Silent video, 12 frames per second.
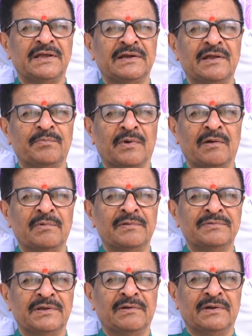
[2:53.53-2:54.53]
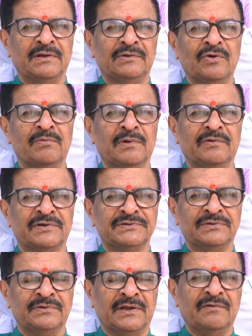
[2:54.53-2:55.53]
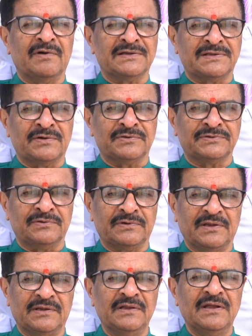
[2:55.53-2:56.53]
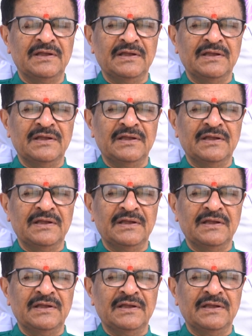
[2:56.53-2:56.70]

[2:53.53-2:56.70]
జరిగే ప్రాబ్లమ్స్ ఏమిటి దోమలు వస్తుంటాయి వాసన వస్తుంటుంది